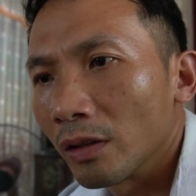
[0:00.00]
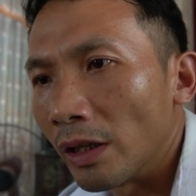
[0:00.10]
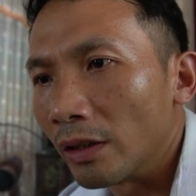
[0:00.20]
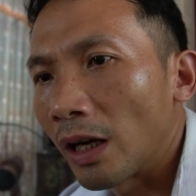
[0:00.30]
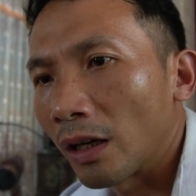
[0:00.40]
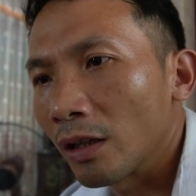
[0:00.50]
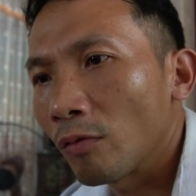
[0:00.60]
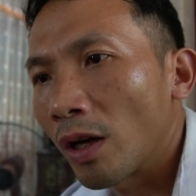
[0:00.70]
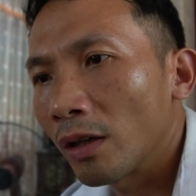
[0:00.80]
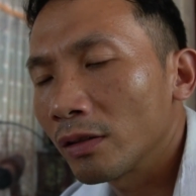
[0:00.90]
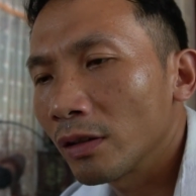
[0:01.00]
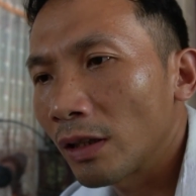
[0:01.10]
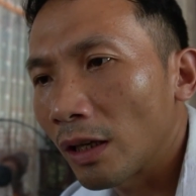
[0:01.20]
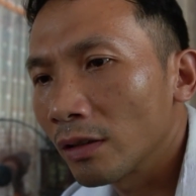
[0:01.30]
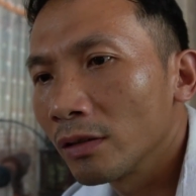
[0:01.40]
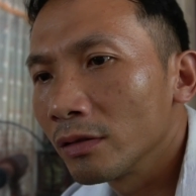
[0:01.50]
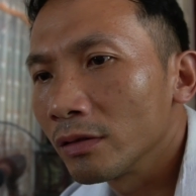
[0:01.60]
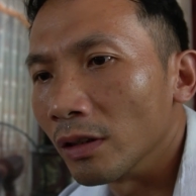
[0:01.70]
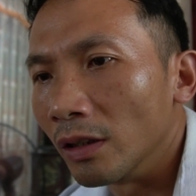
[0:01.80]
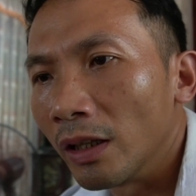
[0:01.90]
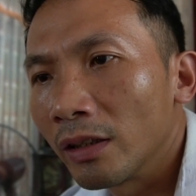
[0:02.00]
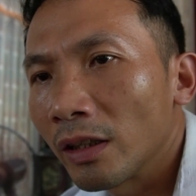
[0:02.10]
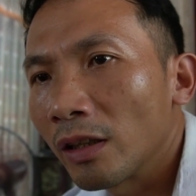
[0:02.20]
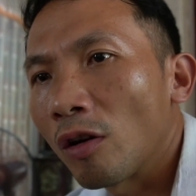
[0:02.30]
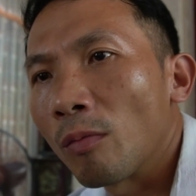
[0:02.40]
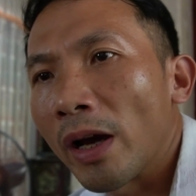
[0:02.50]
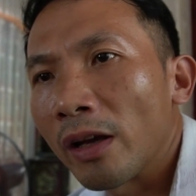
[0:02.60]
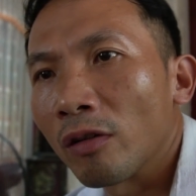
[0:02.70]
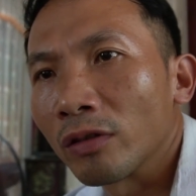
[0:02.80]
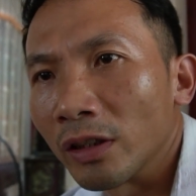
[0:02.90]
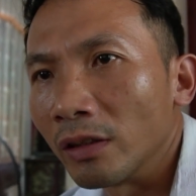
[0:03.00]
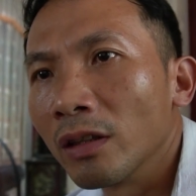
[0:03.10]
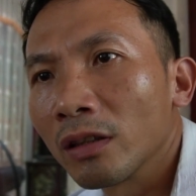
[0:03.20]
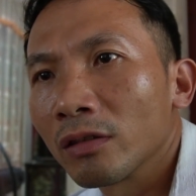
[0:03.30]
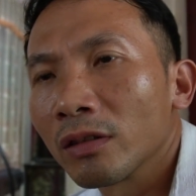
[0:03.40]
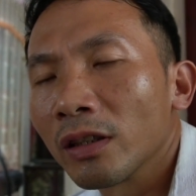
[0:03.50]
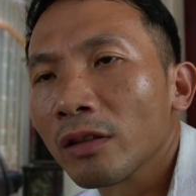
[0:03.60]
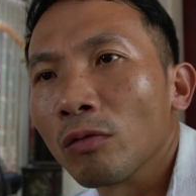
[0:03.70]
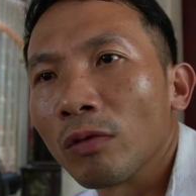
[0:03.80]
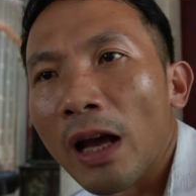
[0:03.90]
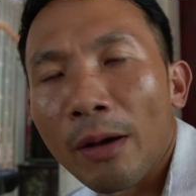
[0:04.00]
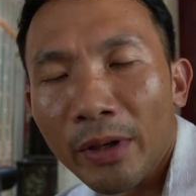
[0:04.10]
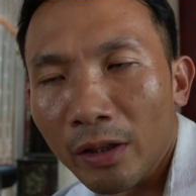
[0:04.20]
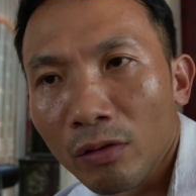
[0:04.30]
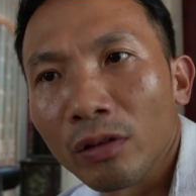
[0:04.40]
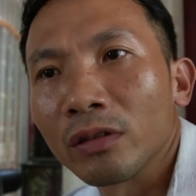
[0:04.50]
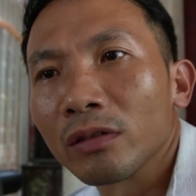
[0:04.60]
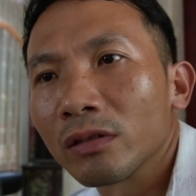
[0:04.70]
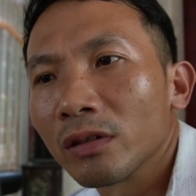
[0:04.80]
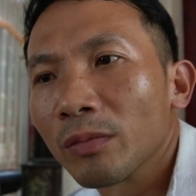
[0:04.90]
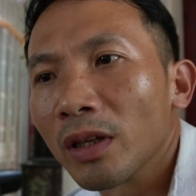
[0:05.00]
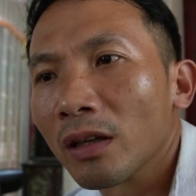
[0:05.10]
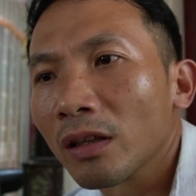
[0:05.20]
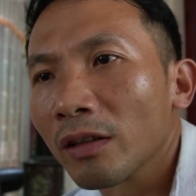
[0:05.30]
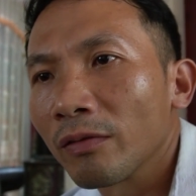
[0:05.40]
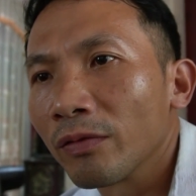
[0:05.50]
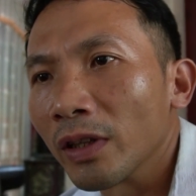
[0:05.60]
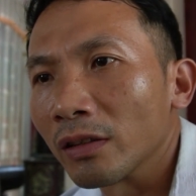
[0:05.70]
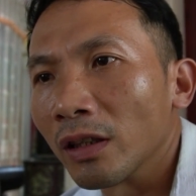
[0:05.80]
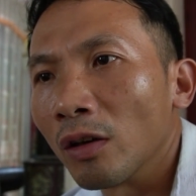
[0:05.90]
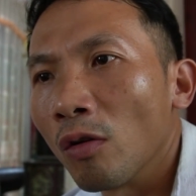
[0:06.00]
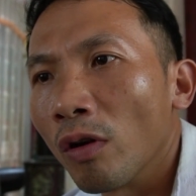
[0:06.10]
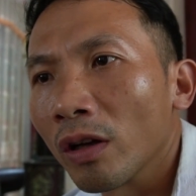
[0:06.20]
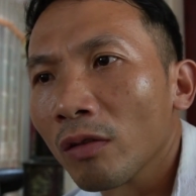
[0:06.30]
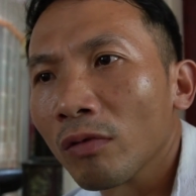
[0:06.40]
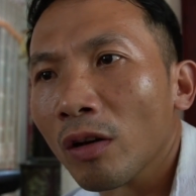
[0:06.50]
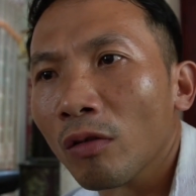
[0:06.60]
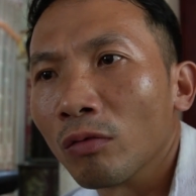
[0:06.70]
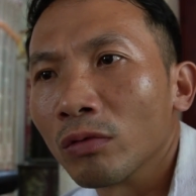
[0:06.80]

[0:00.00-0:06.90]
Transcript: đến cả cơ quan chức năng từ giới lên trên họ bay họ chỉ đường cho tôi cùng làm hết rồi nhưng ừ. mà cái việc dần đồ hay không cái đó đúng